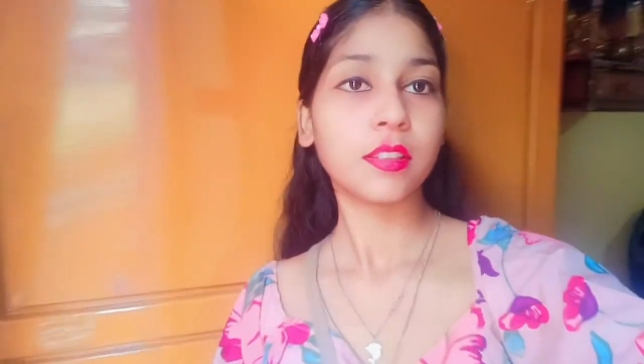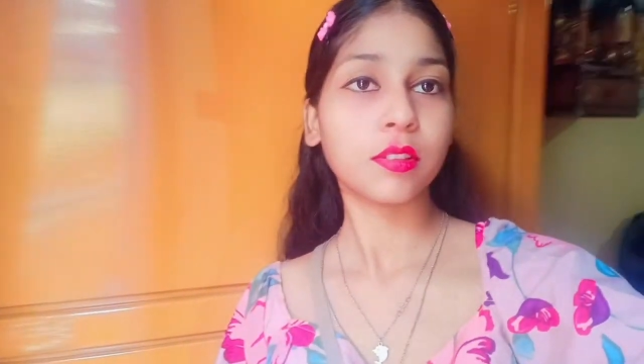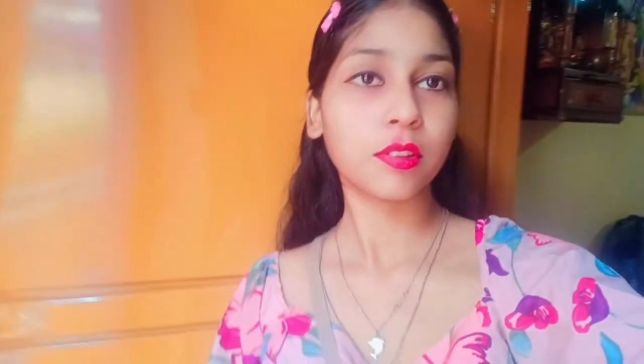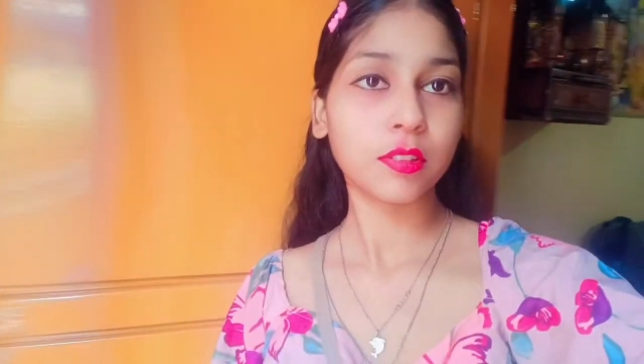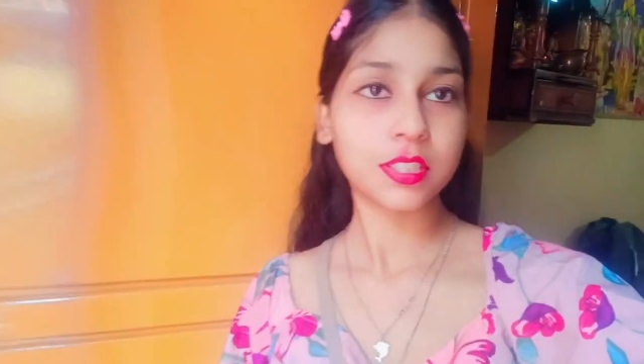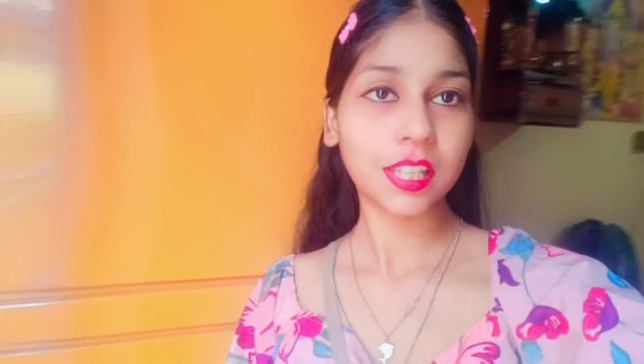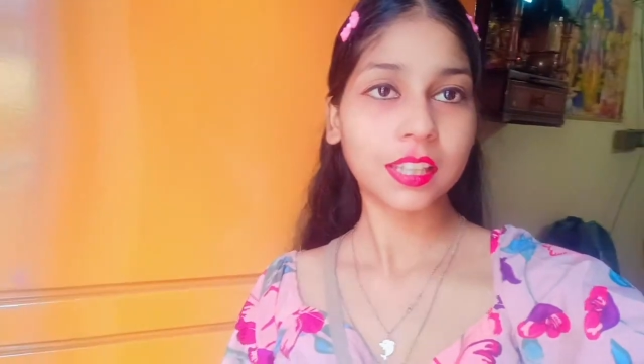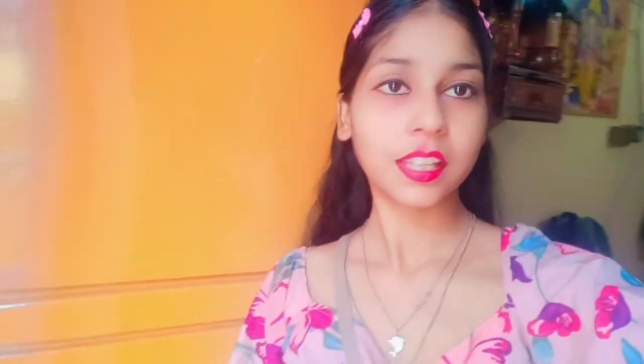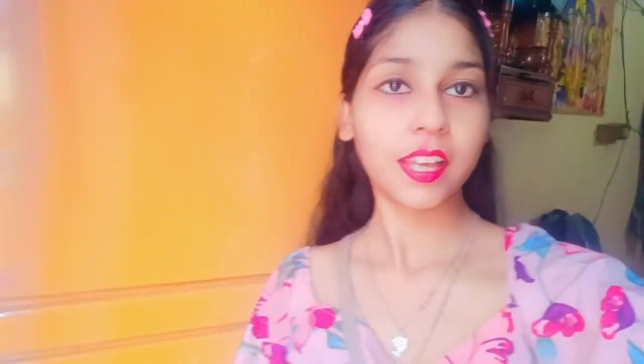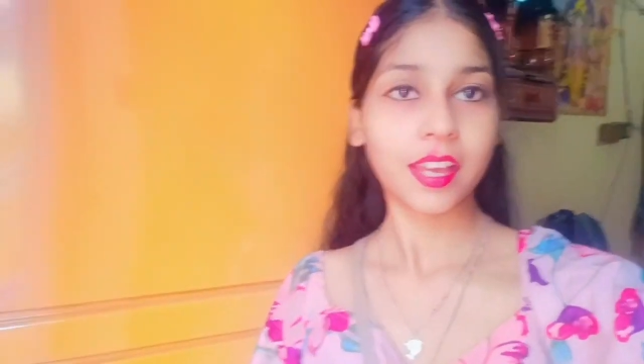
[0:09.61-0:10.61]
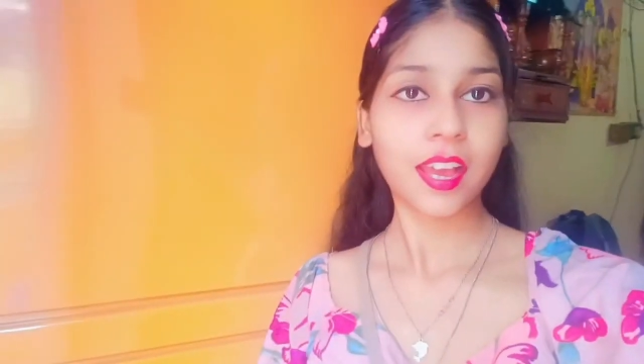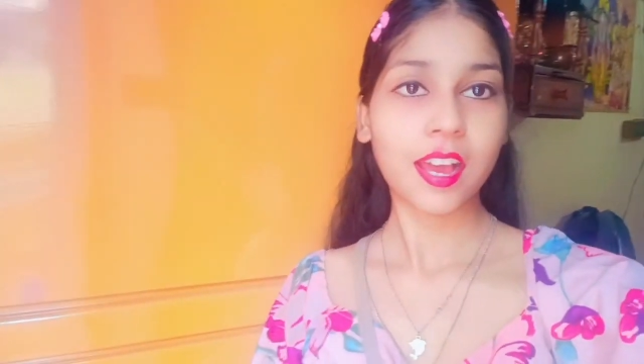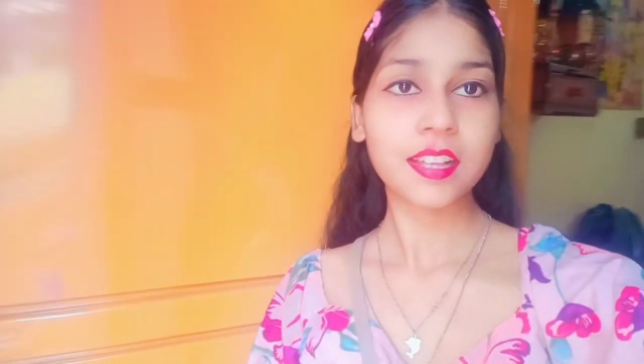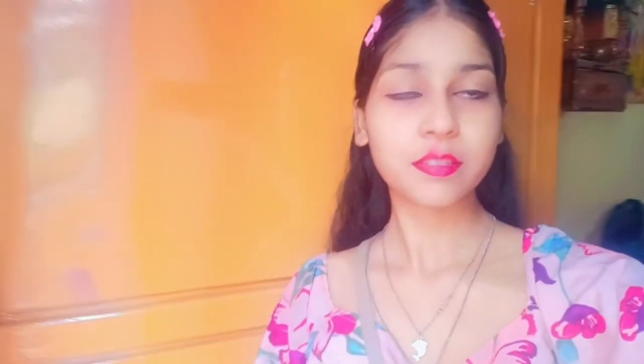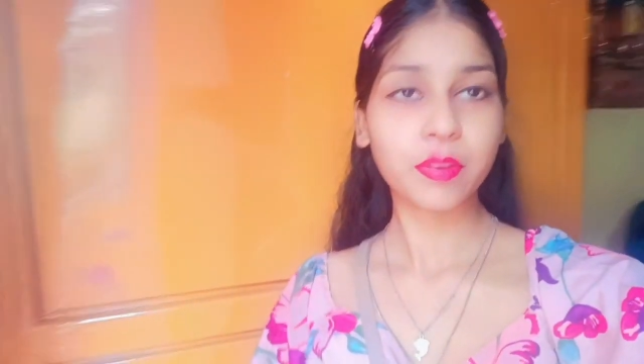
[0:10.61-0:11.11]
तो चलते हैं
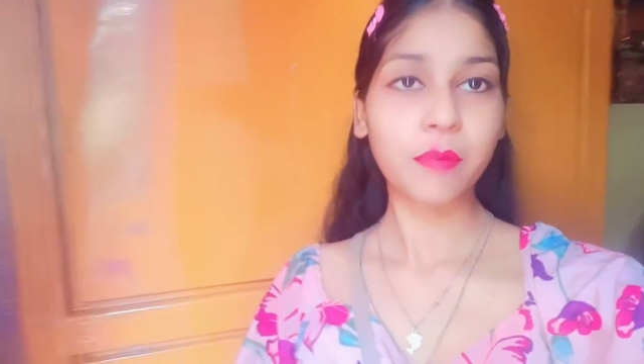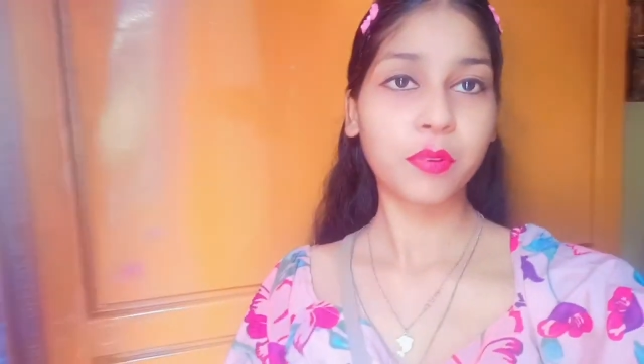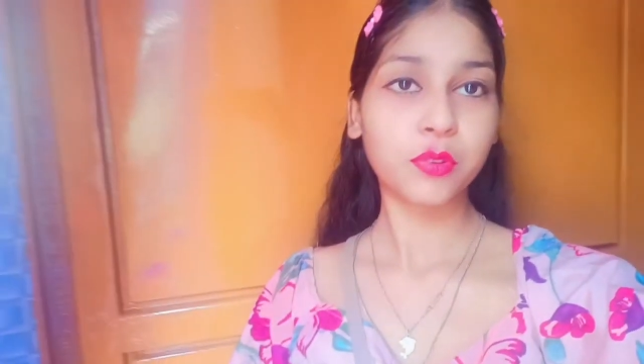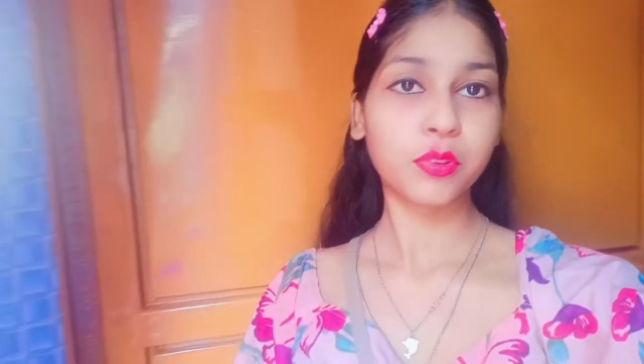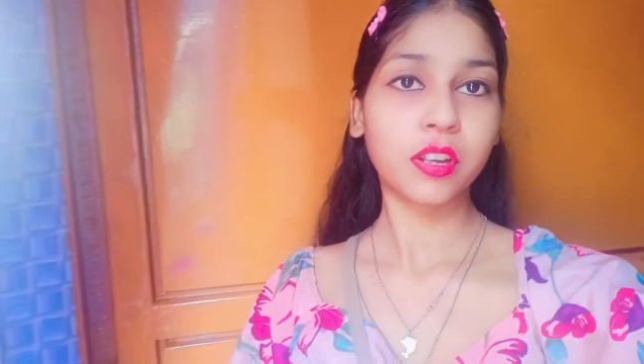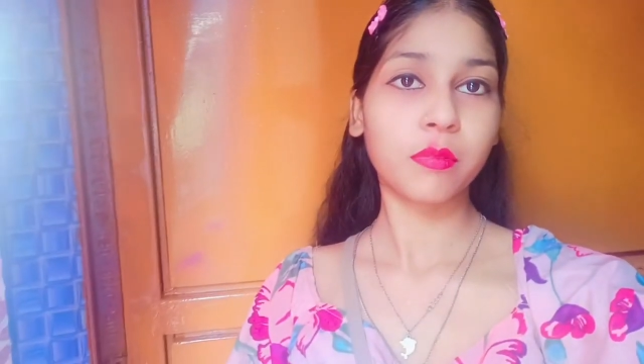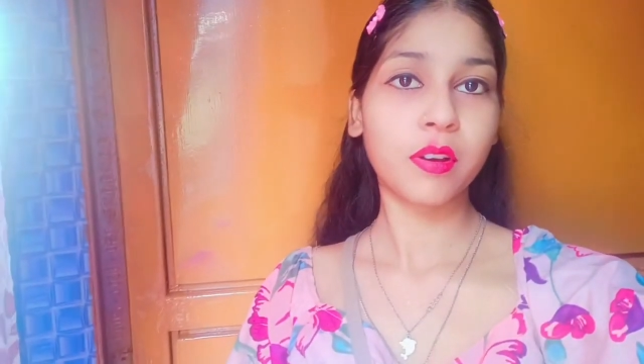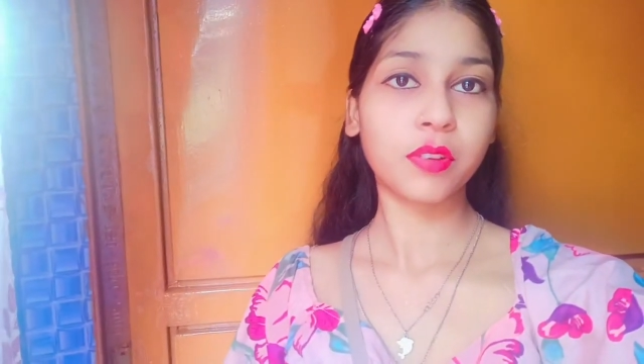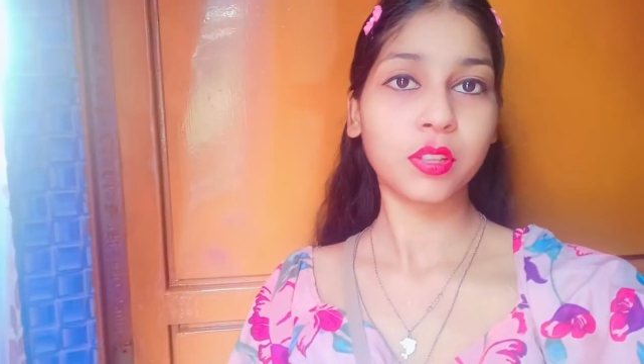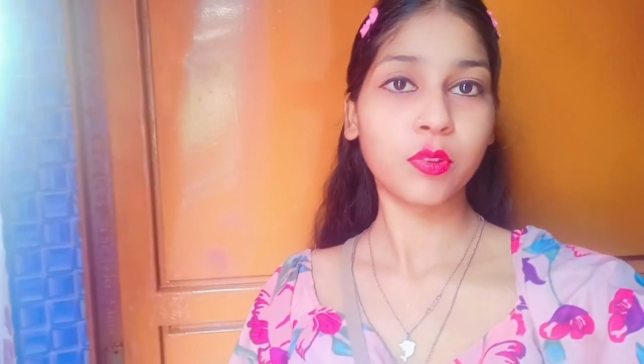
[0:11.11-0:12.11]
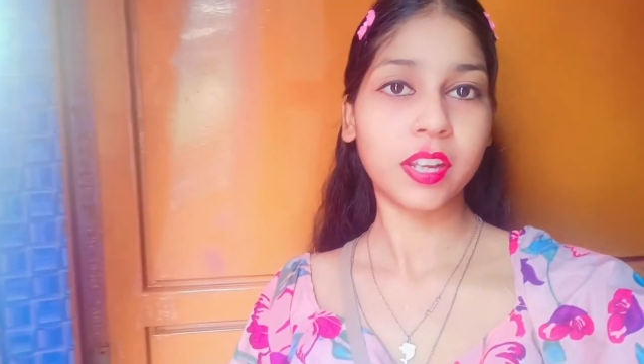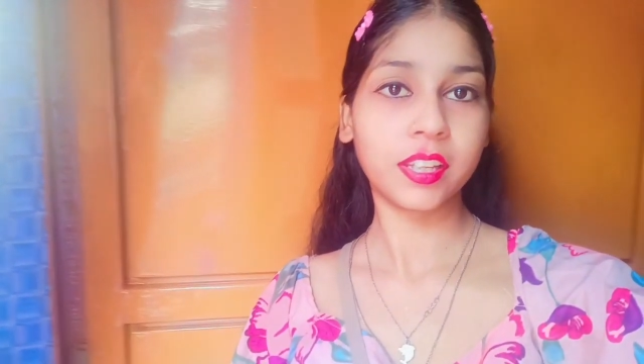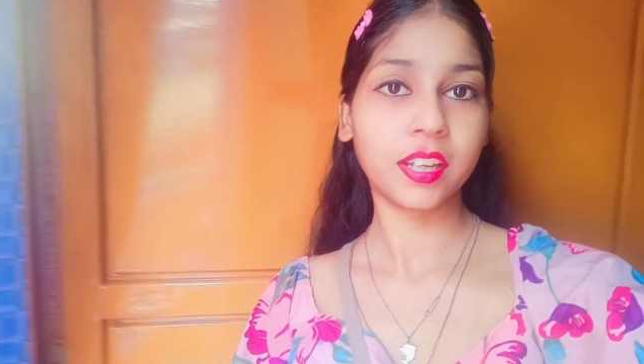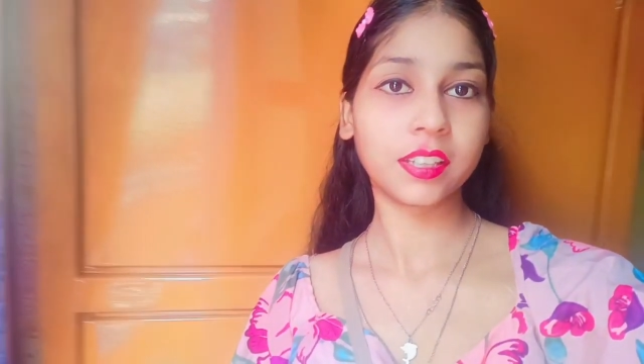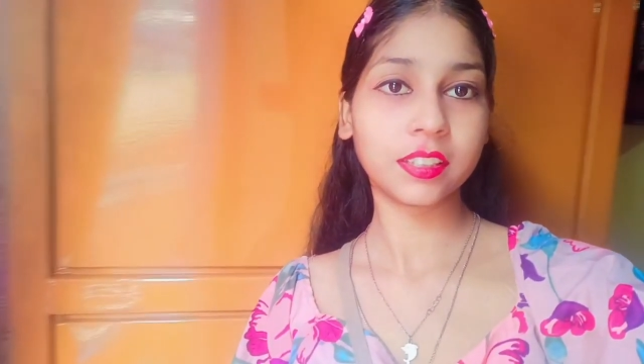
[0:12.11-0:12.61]
आज मैं आपको टूर करवाऊंगी
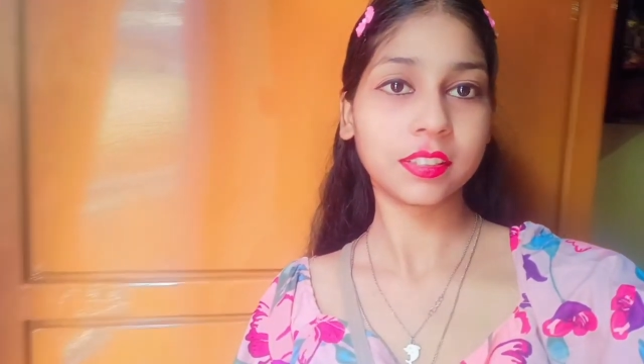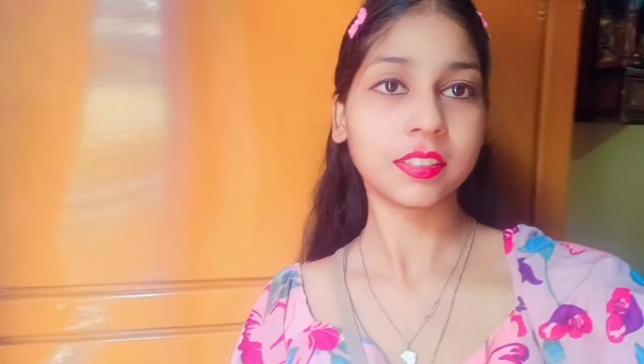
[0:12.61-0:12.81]
द्वारिका की